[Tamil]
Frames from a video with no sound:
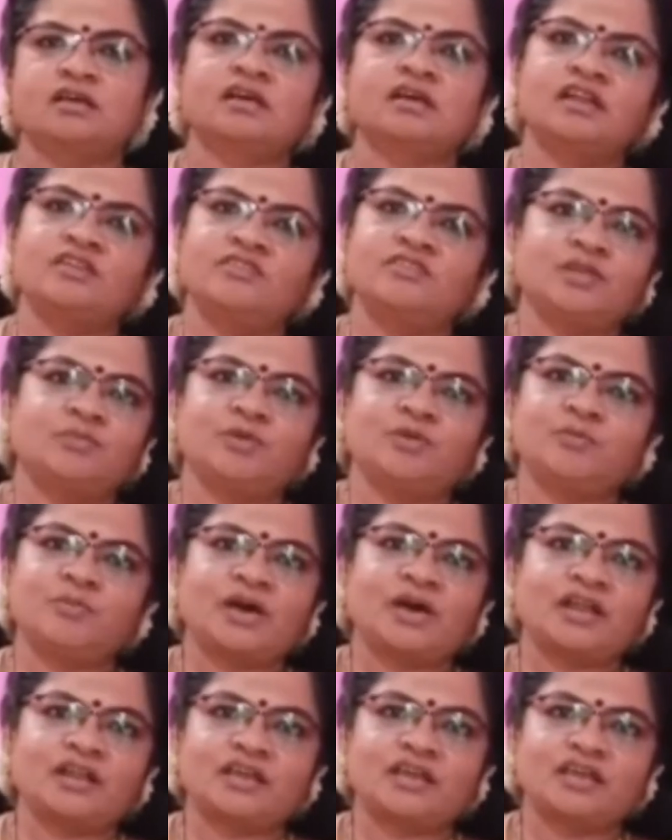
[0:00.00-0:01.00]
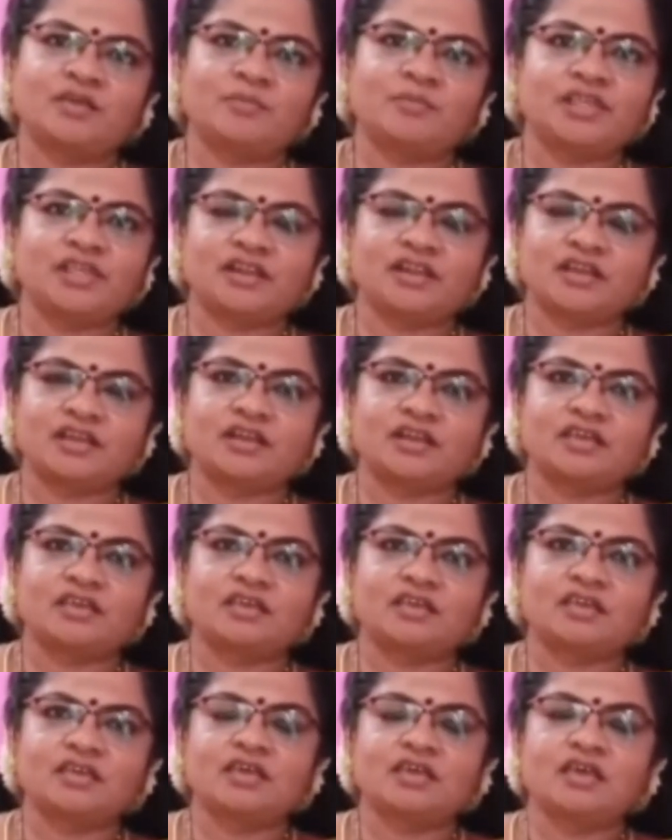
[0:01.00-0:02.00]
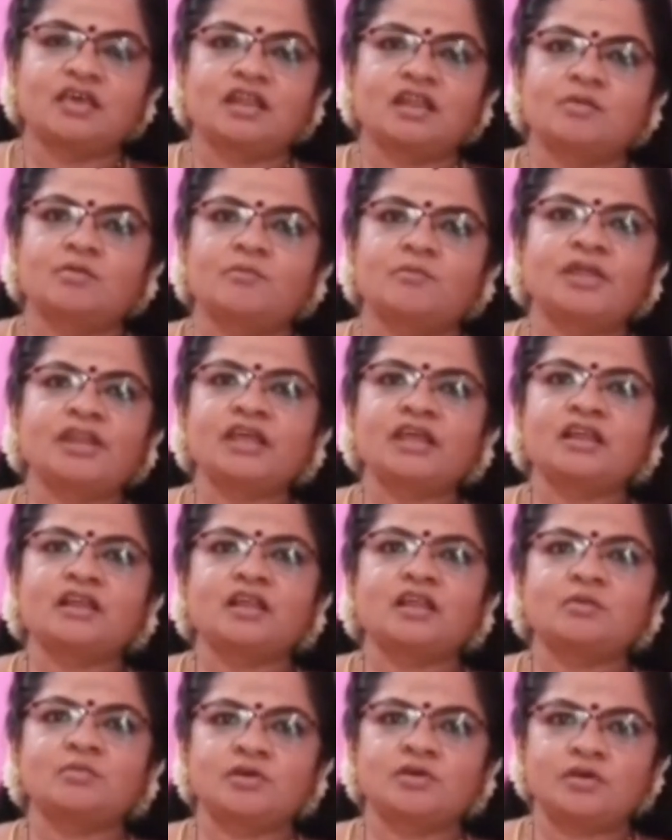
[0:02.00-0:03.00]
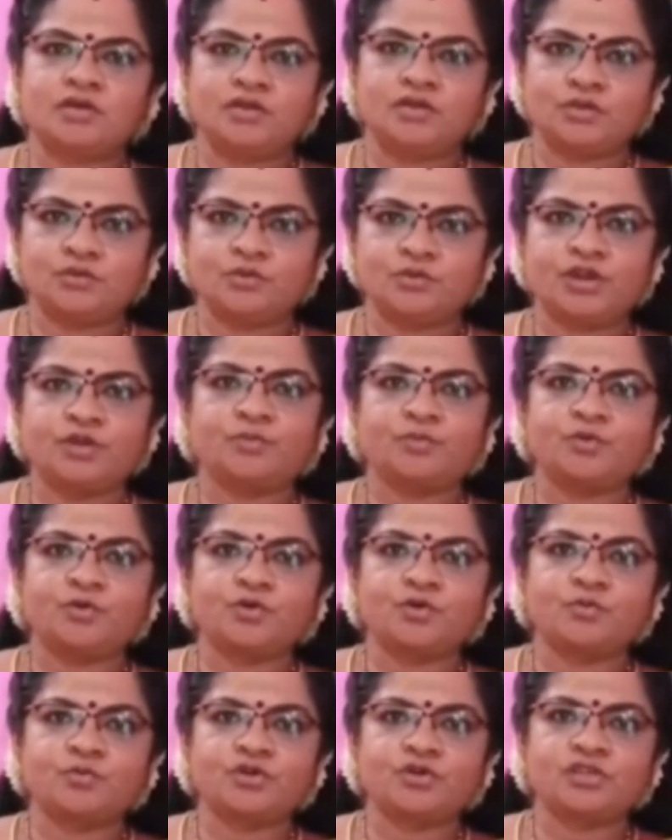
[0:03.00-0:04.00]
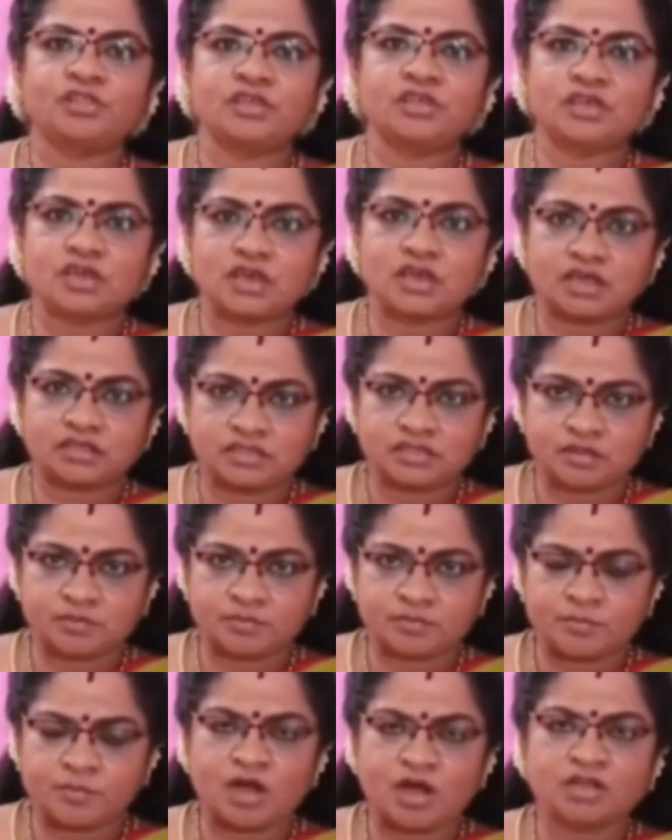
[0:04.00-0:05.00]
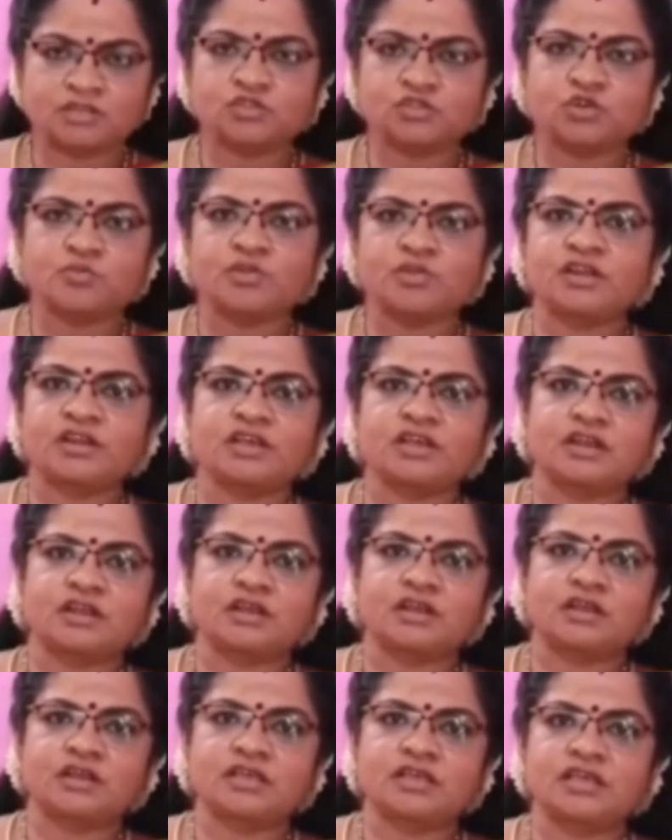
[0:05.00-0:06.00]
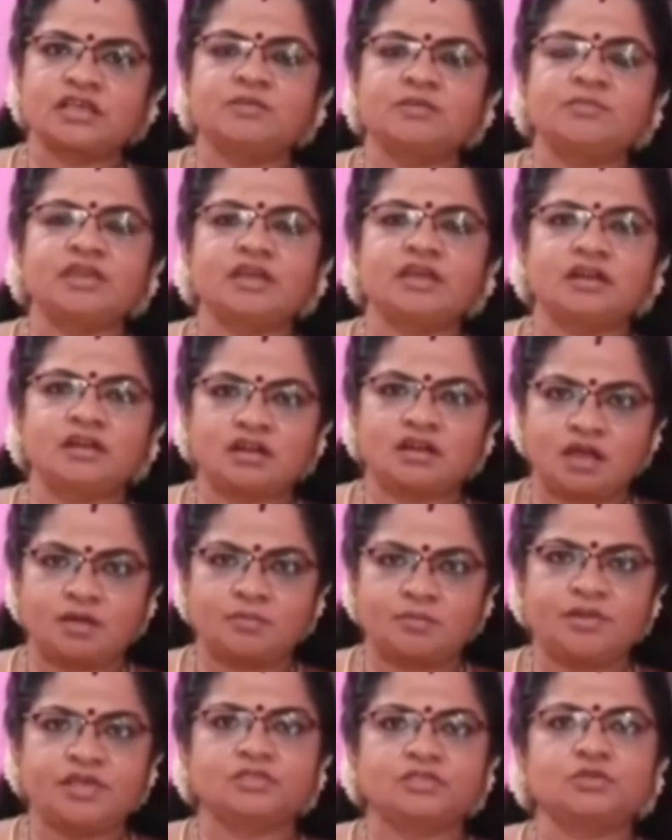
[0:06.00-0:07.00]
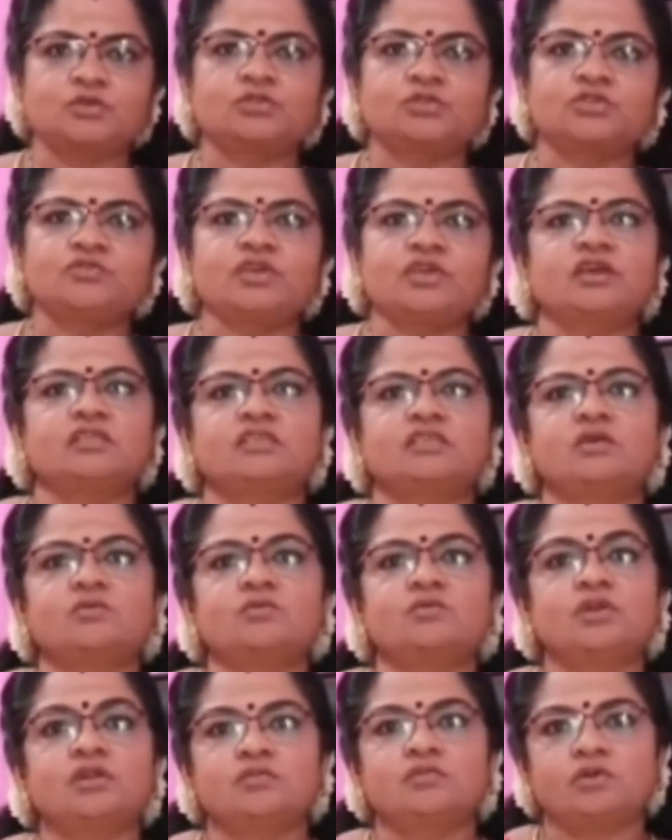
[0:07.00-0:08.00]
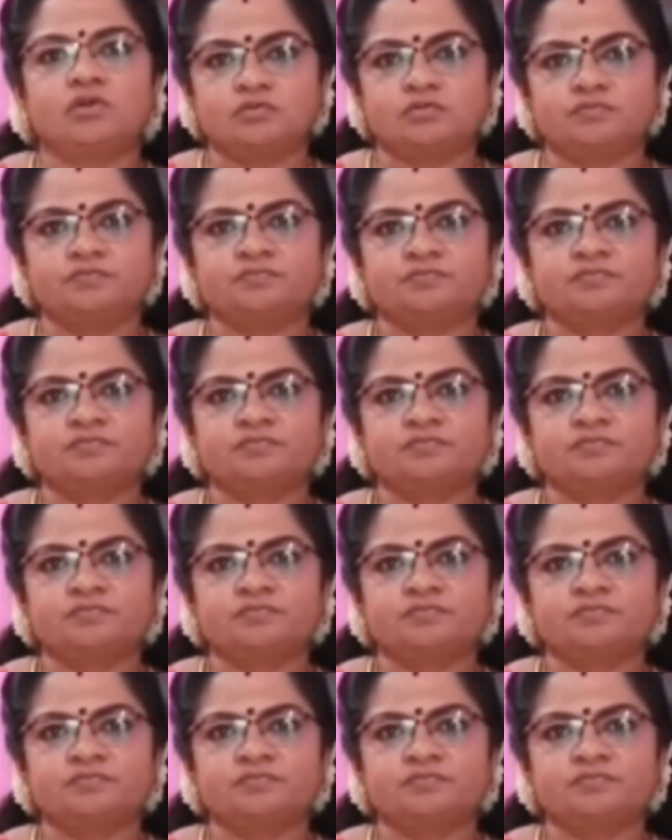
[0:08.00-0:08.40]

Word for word: கழிவறை போய் பாருங்கள் எப்படி இருக்குன்னு நம்ம பெண்கள் நம்ம யூரின் போகும் பொழுது அந்த பாத்ரூமில் இருக்கிற கிருமிகள் அப்படியே தொத்து வியாதியாக உள்ளே வரும்